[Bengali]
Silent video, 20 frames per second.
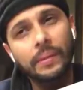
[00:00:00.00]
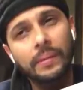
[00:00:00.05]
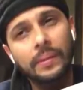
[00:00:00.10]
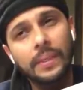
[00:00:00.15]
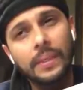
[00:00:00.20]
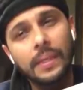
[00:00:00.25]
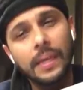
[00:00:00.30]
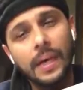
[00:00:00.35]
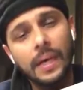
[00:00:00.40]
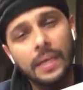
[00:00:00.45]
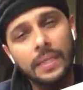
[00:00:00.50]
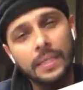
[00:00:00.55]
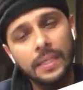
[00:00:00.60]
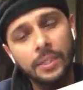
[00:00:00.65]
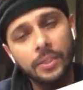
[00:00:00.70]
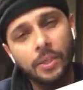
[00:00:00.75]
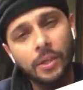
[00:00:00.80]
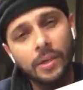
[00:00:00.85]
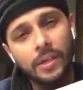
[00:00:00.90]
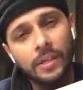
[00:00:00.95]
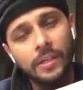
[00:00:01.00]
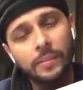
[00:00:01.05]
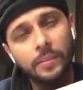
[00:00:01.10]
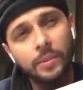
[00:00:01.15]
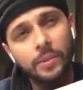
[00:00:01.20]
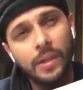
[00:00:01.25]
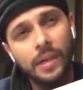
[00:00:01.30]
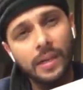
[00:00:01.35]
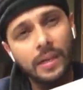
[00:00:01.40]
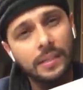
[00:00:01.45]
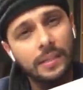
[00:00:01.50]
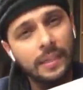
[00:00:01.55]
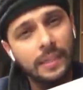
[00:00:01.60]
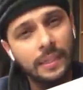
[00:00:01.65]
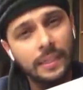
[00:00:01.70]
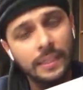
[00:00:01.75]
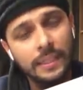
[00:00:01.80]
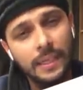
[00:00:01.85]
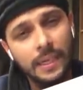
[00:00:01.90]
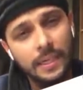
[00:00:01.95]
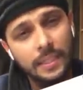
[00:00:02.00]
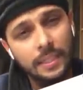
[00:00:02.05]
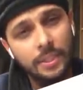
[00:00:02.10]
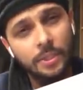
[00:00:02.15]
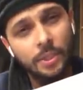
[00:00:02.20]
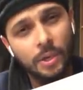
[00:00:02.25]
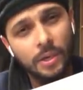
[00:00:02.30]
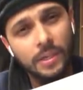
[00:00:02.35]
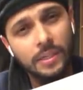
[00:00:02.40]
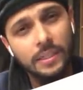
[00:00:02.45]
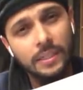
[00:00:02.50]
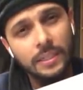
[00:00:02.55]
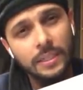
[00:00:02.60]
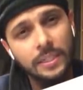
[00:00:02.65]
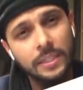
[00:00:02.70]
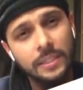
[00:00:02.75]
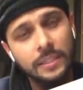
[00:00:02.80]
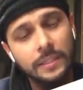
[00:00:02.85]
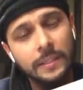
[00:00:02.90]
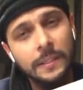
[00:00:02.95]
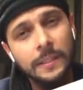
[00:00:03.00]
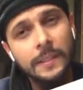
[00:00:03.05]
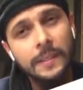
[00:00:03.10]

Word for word: তিন হাজার ডলারের মতো আড়াই থেকে তিন হাজার ডলার দিয়েছে